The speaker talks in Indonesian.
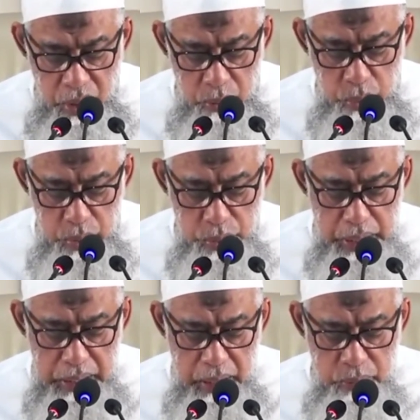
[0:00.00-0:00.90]
kemudian
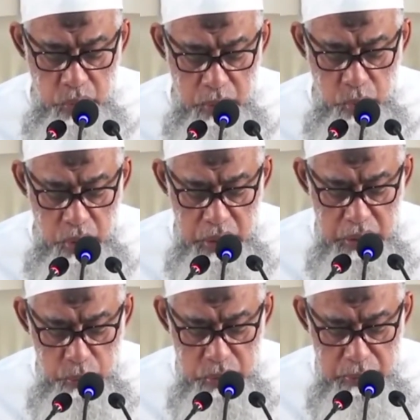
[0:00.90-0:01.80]
juga dalam Sahih Bukhari
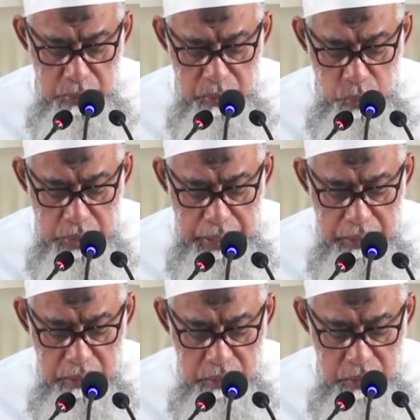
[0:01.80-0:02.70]
dan Muslim
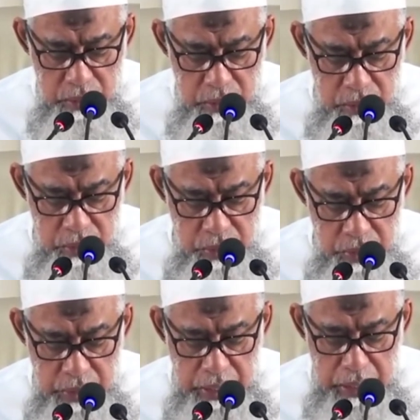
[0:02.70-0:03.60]
disebutkan
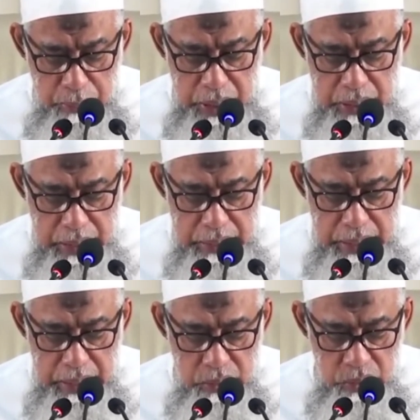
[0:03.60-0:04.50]
ketika Nabi
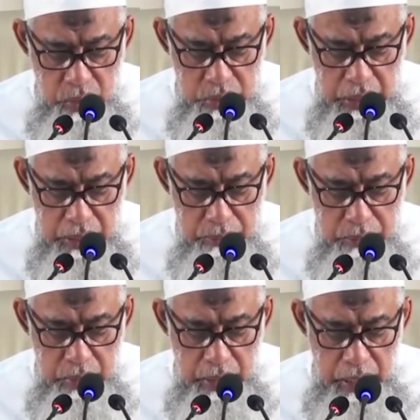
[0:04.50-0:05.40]
ditanya SAW
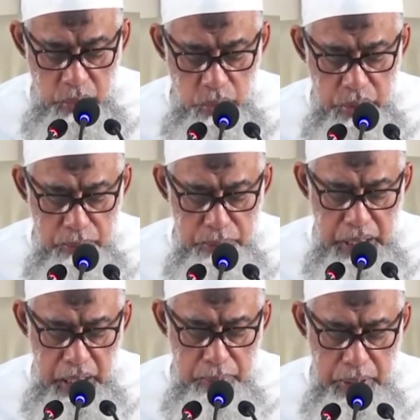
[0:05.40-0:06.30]
ayu dzambi
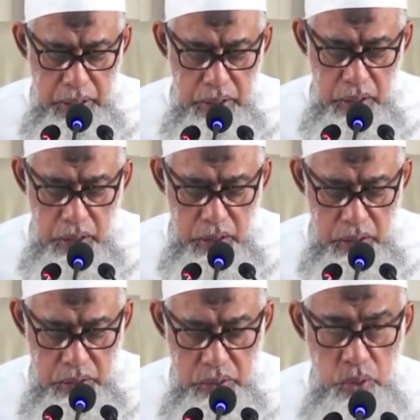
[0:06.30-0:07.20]
akbar
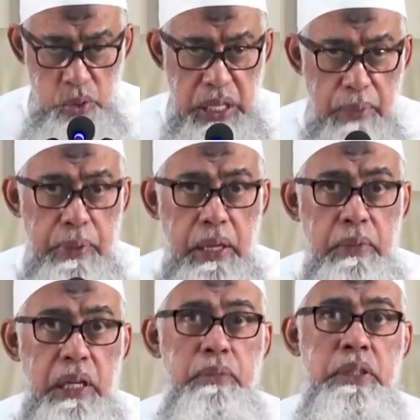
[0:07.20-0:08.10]
Allah dosa apa
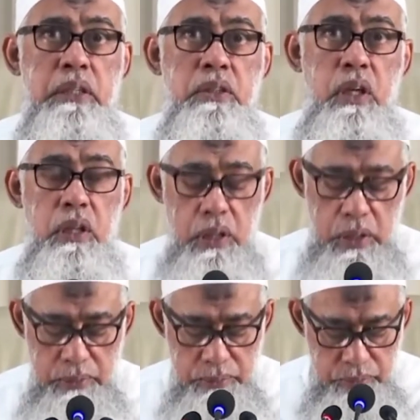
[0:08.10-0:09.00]
yang paling besar sisi
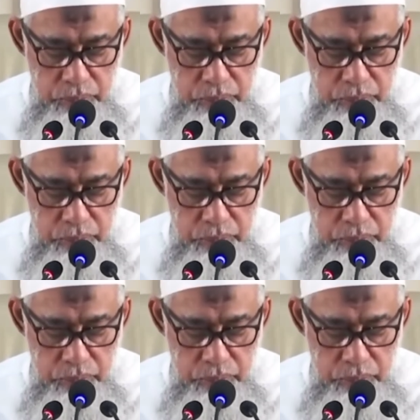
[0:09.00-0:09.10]
Allah